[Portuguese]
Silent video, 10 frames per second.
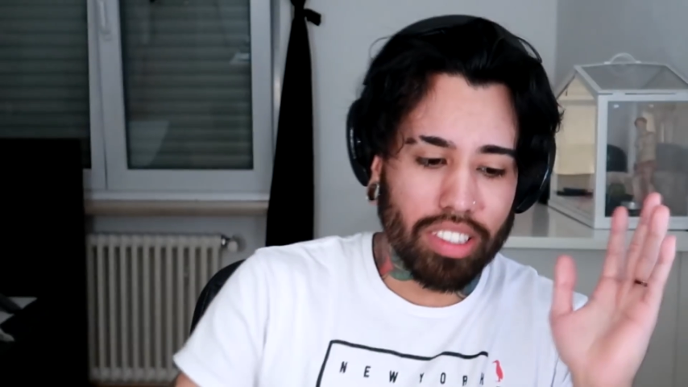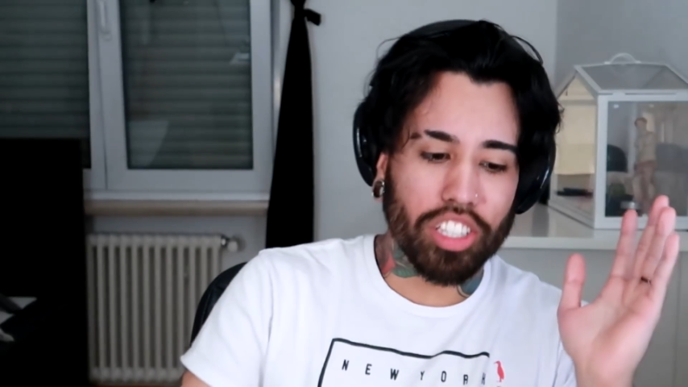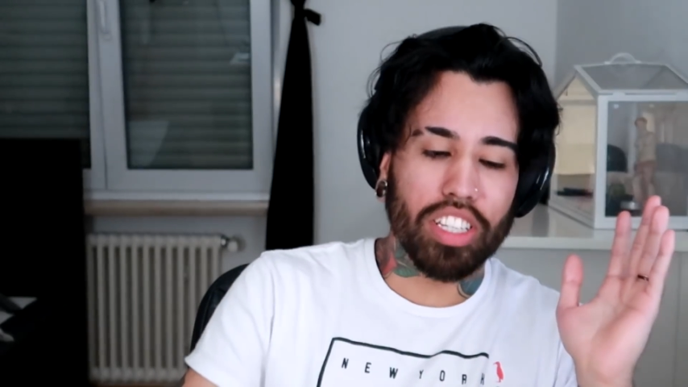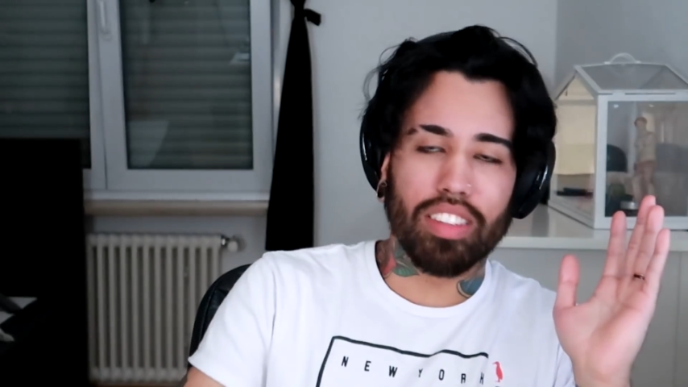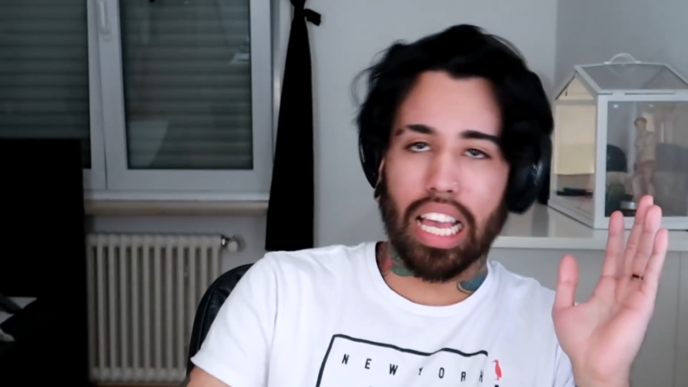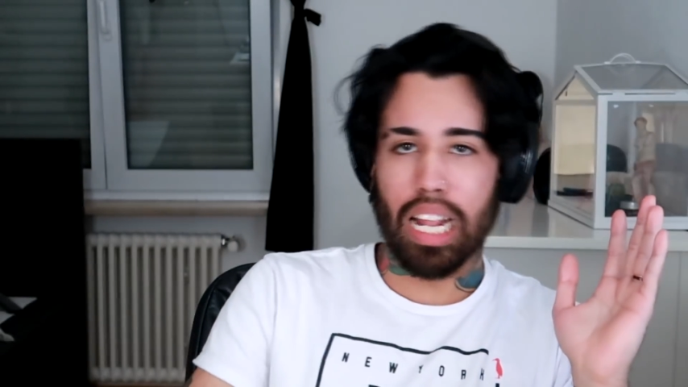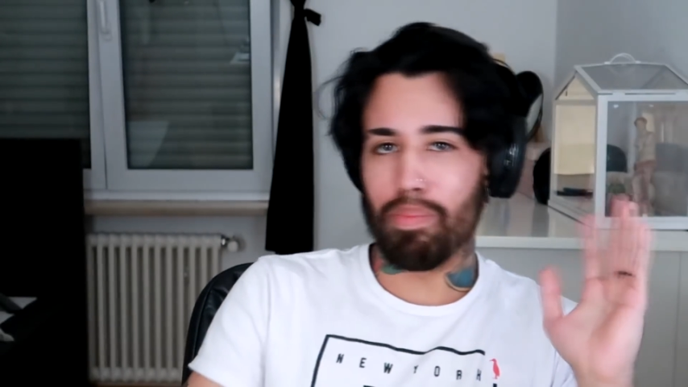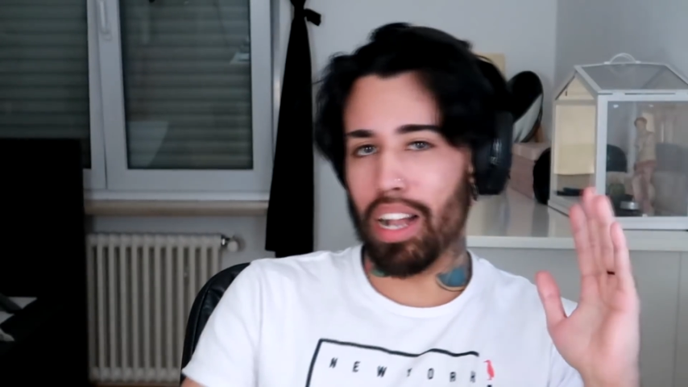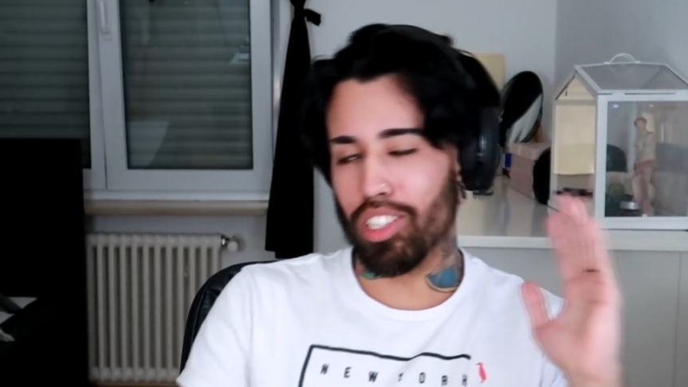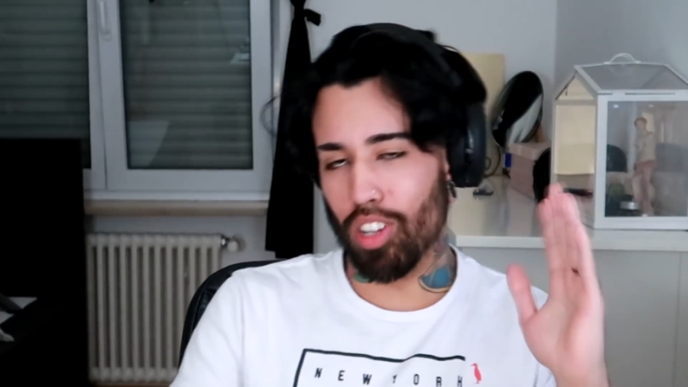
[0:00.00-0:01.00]
vocês quiserem a
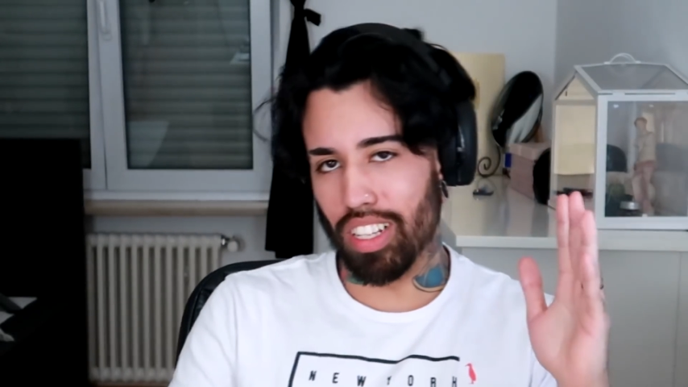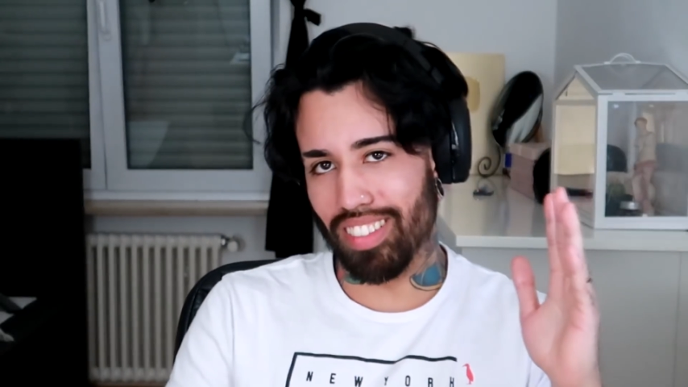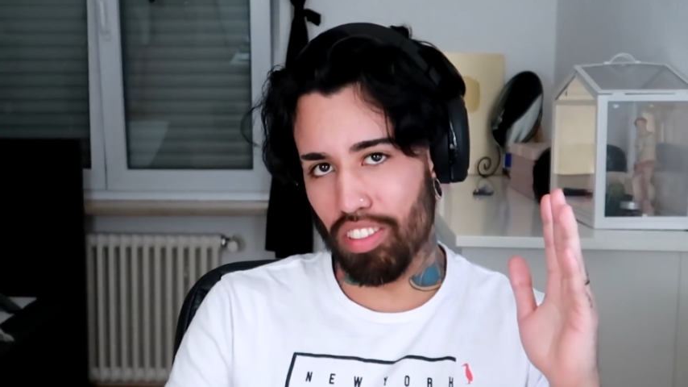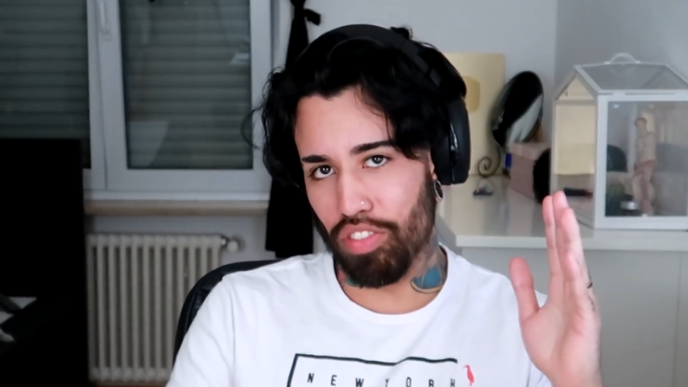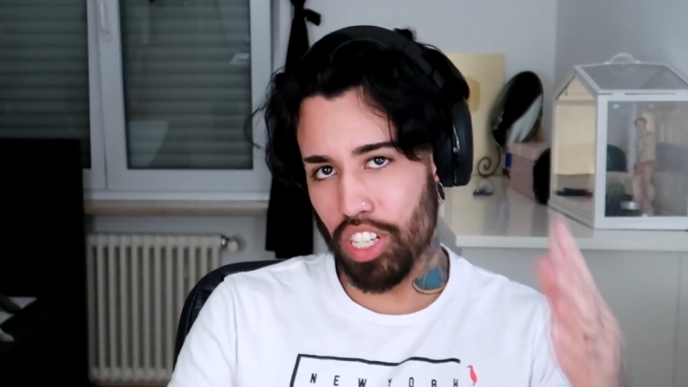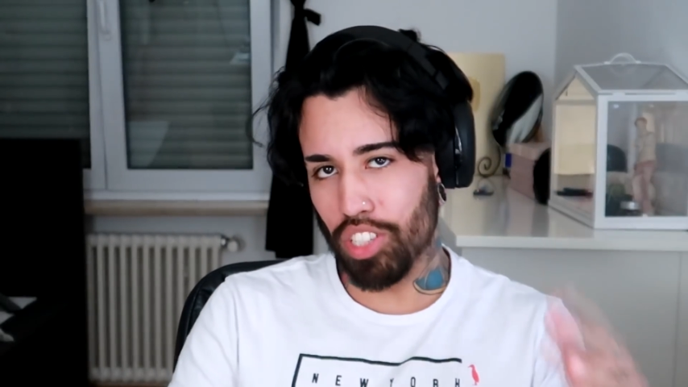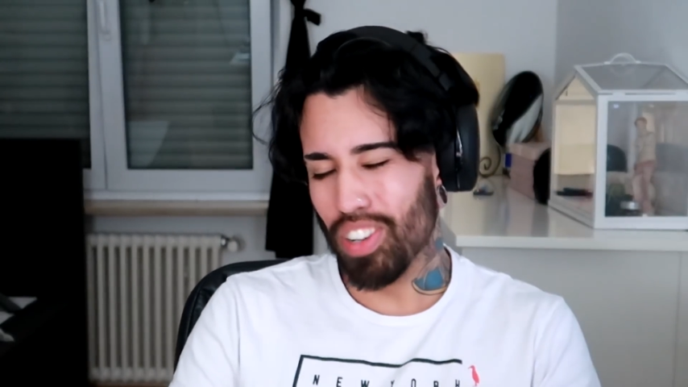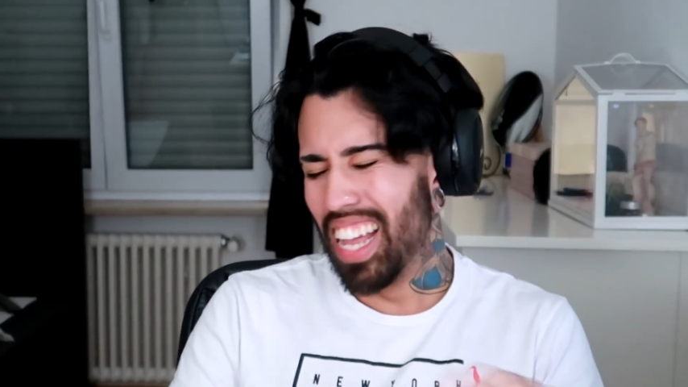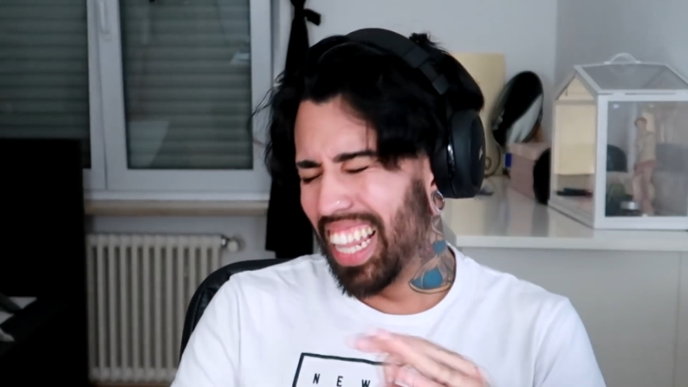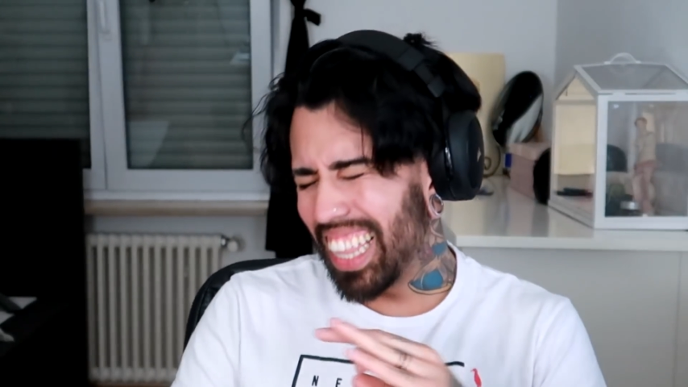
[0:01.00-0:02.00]
parte 2 desse
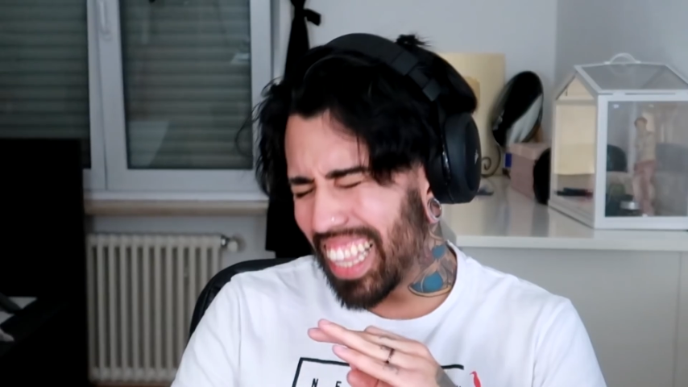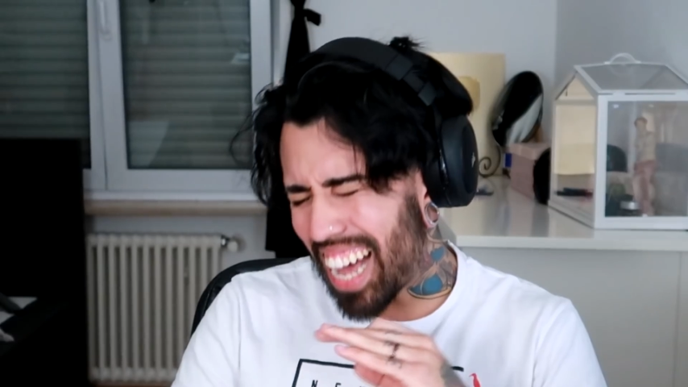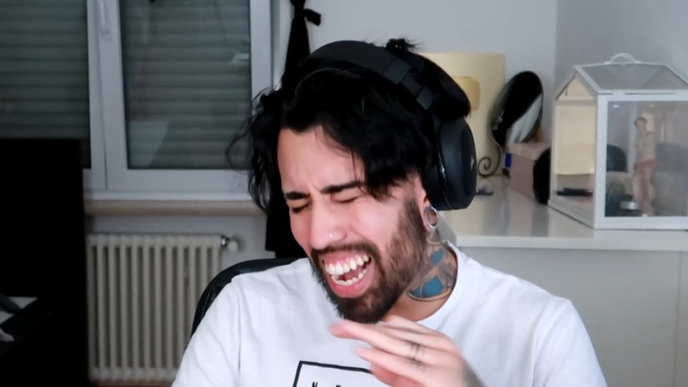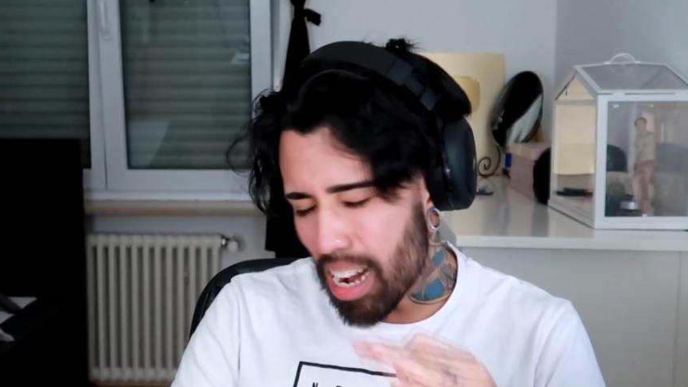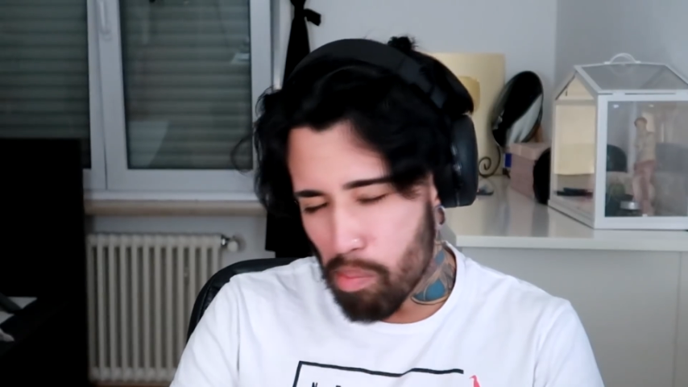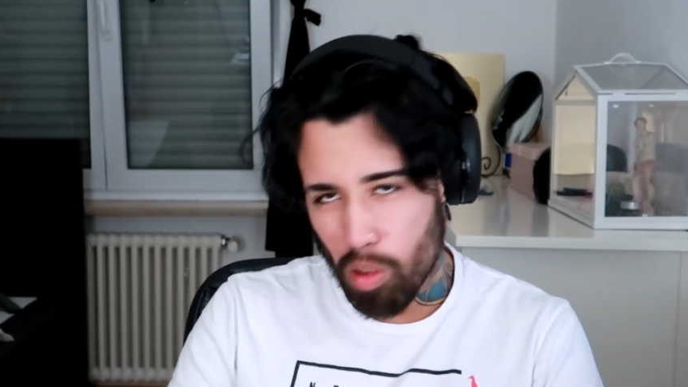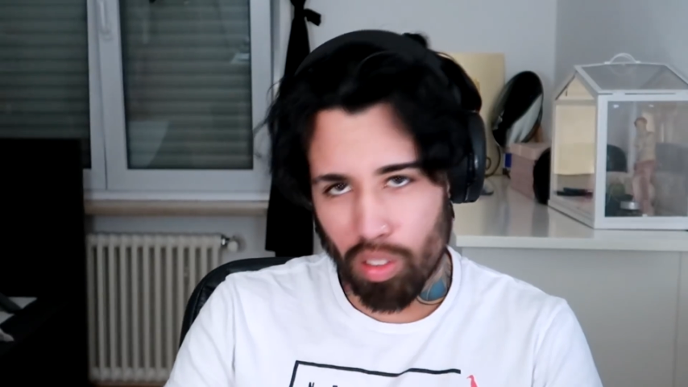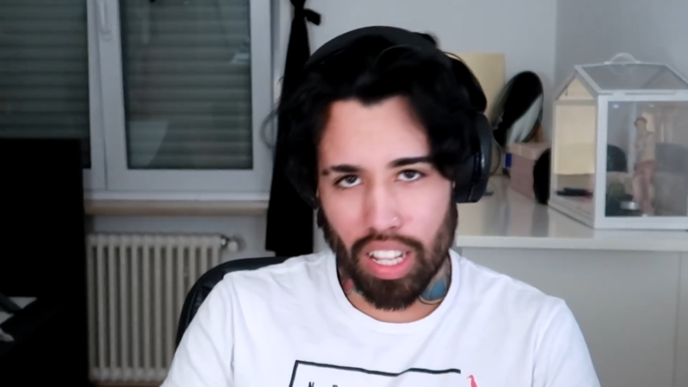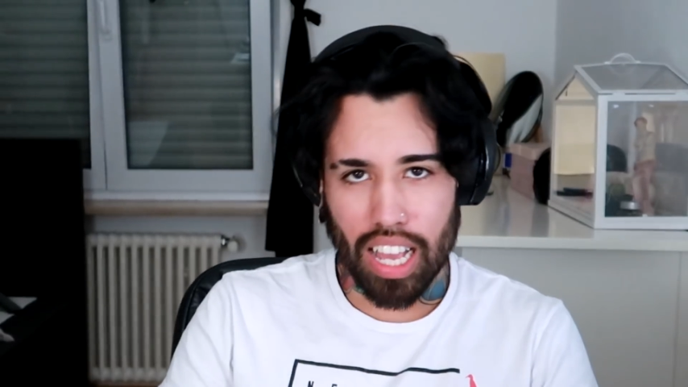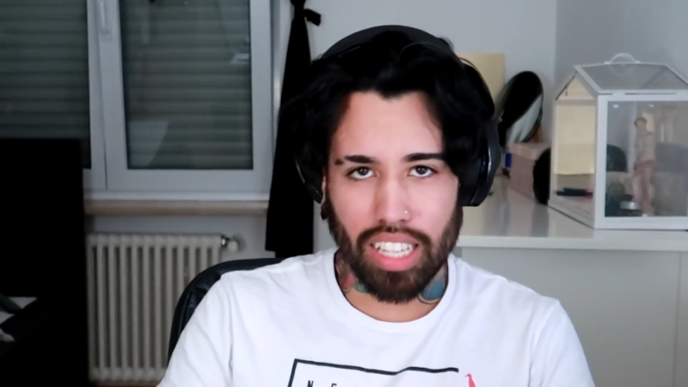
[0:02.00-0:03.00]
vídeo, larga a mão
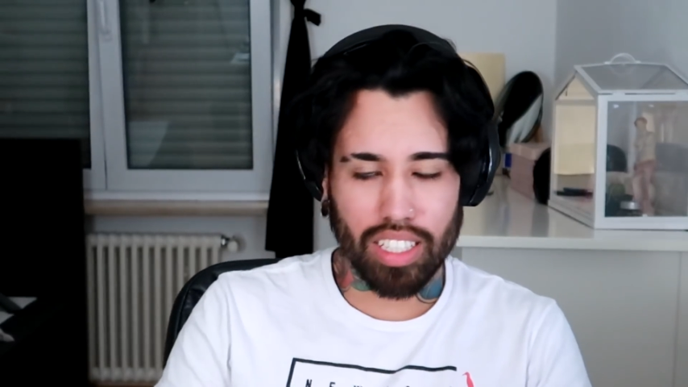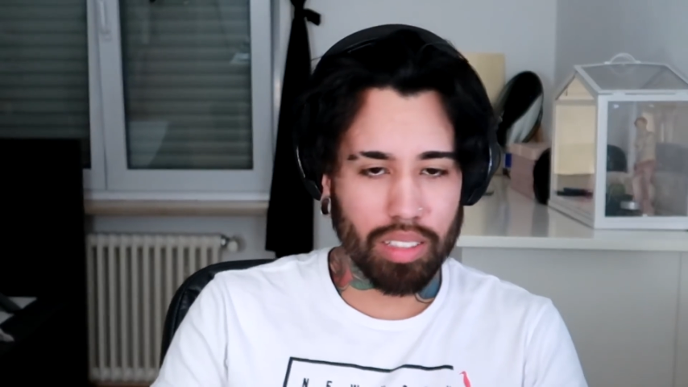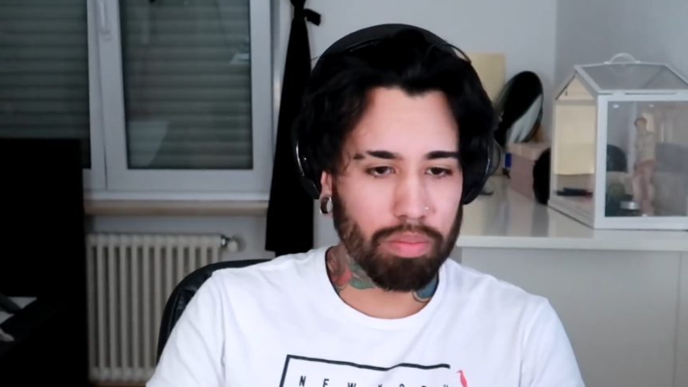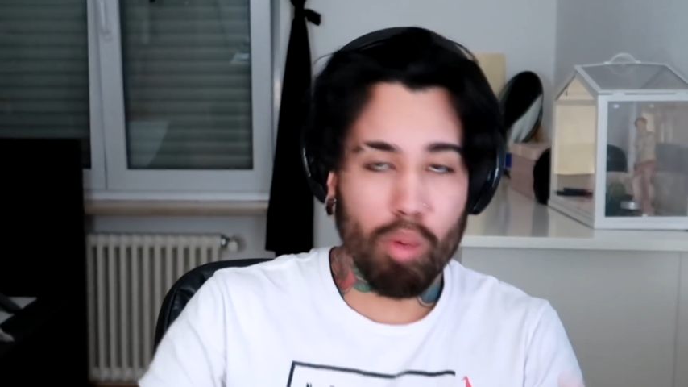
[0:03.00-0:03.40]
no like.